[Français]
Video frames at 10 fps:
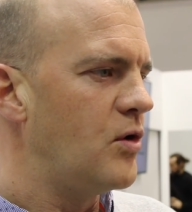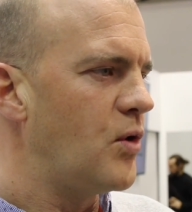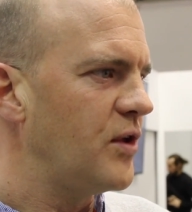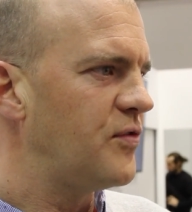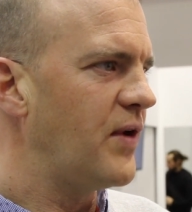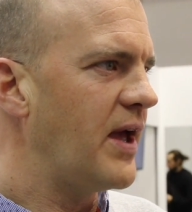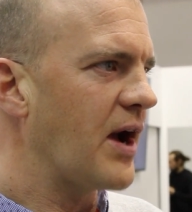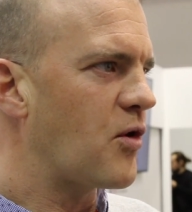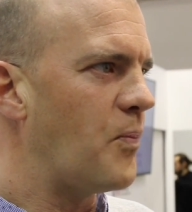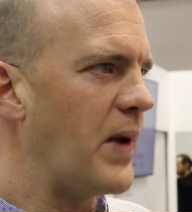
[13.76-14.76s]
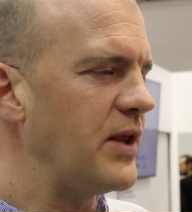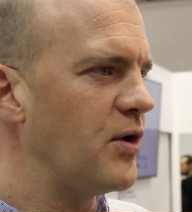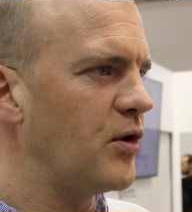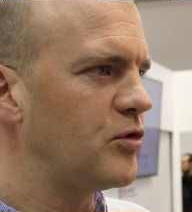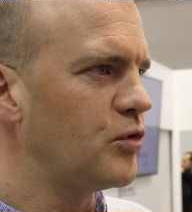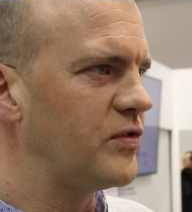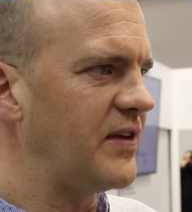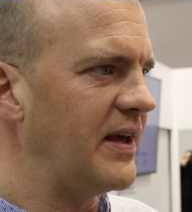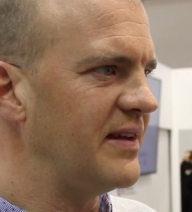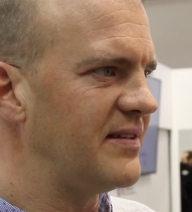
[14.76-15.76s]
L'OSV accompagne euh, toutes
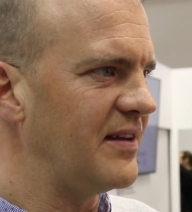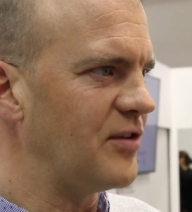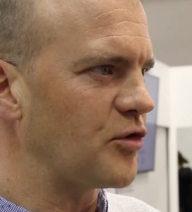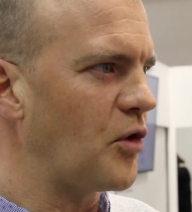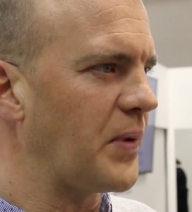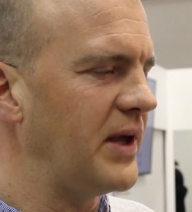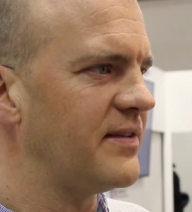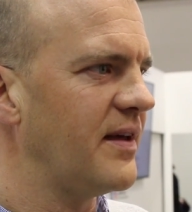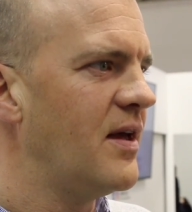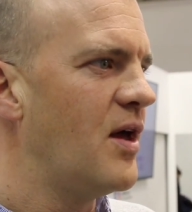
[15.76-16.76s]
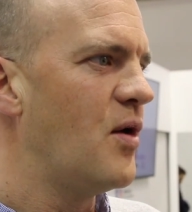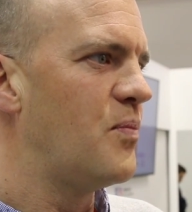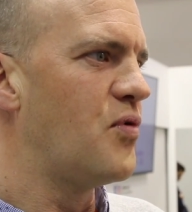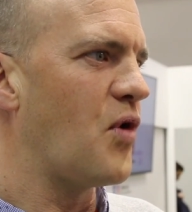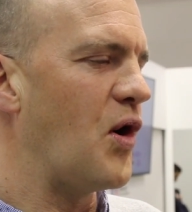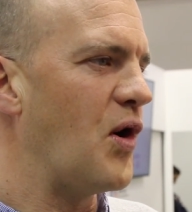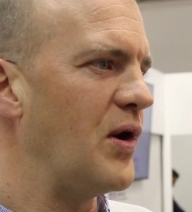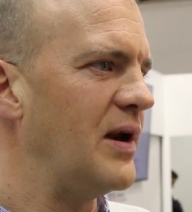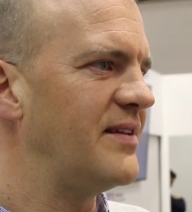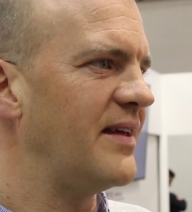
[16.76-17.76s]
ces, entreprises pour
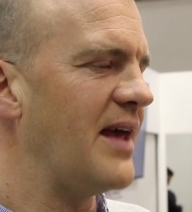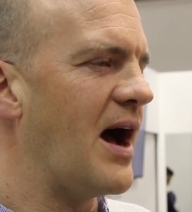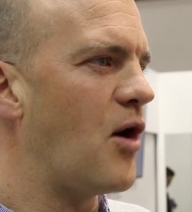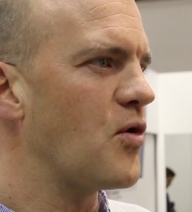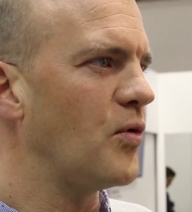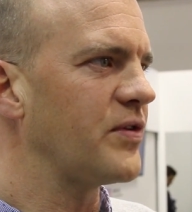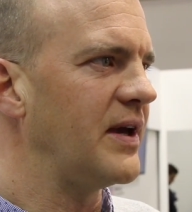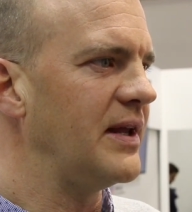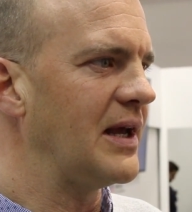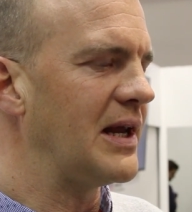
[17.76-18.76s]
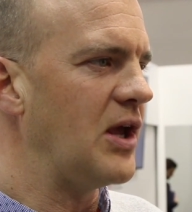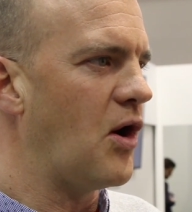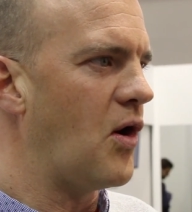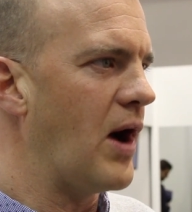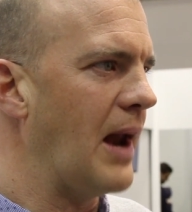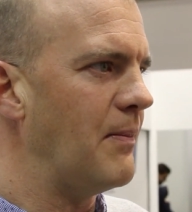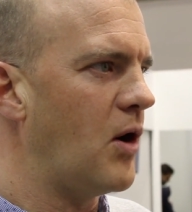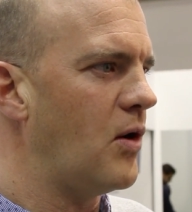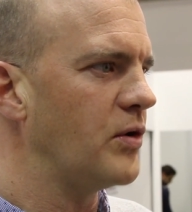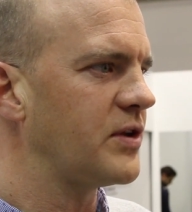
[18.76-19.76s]
euh, les aider à rencontrer des clients
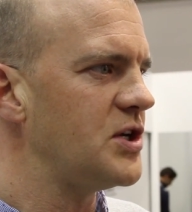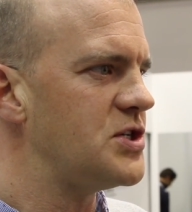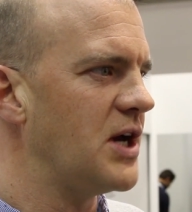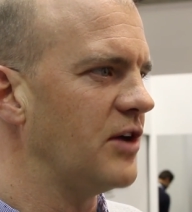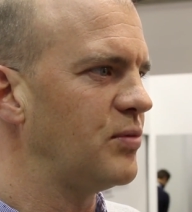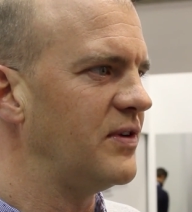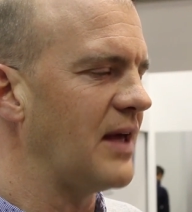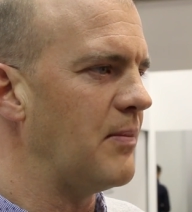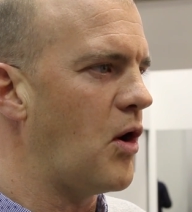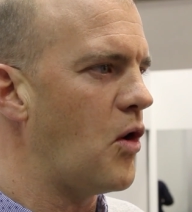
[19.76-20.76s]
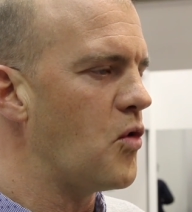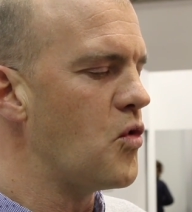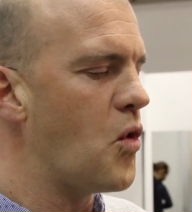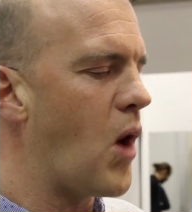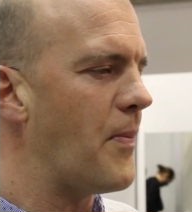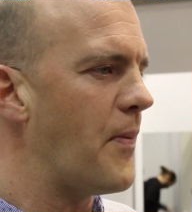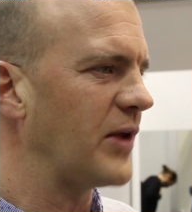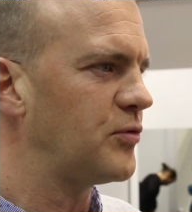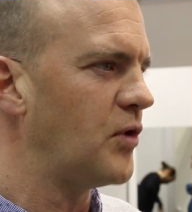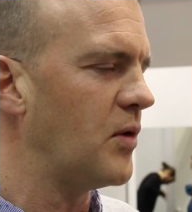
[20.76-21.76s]
allemands, autrichiens, suisses allemands ou un peu
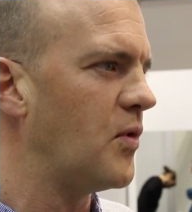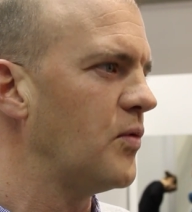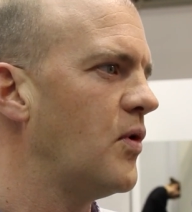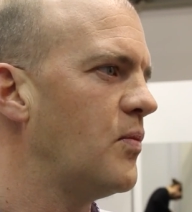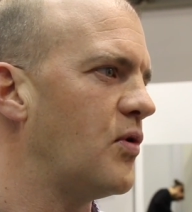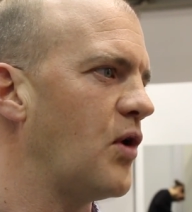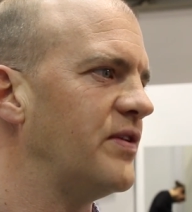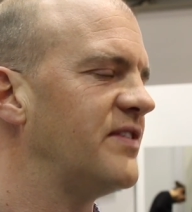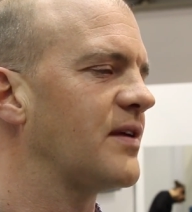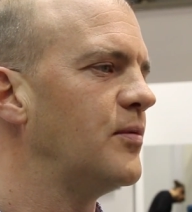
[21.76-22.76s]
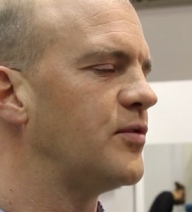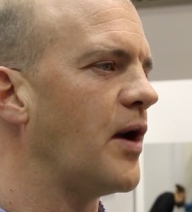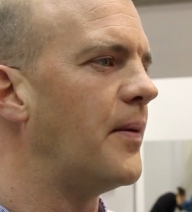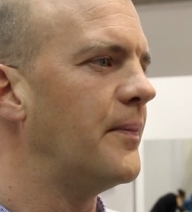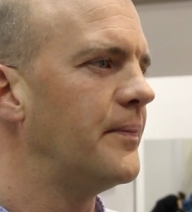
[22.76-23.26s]
partout dans le monde pour leurs distributeurs.